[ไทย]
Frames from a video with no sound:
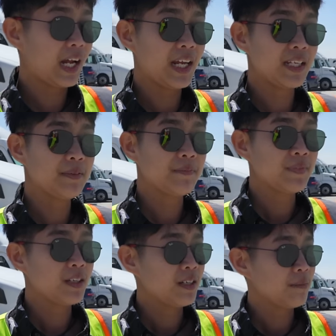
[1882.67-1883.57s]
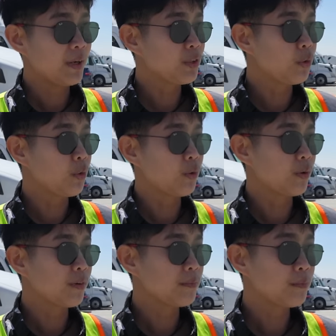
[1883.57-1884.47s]
งไทยมาอยู่
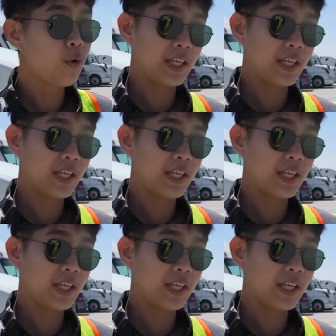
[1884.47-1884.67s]
ภู